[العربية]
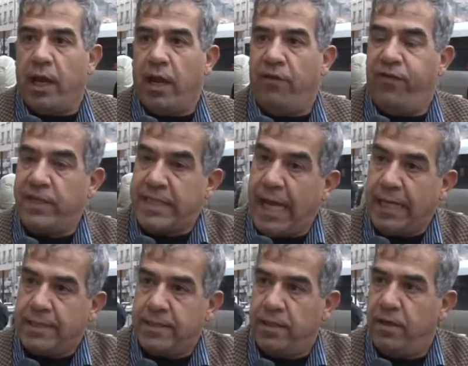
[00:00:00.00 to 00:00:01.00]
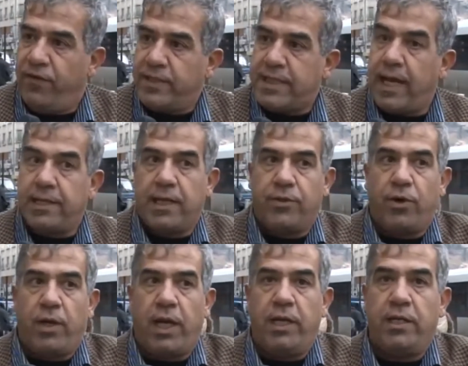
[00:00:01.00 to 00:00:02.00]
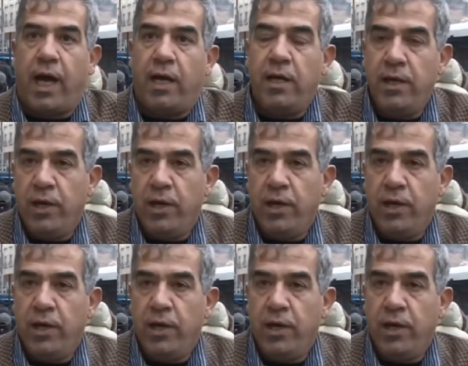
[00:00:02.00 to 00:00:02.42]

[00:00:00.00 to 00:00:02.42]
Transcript: الفساد الفساد هذول اللي آه،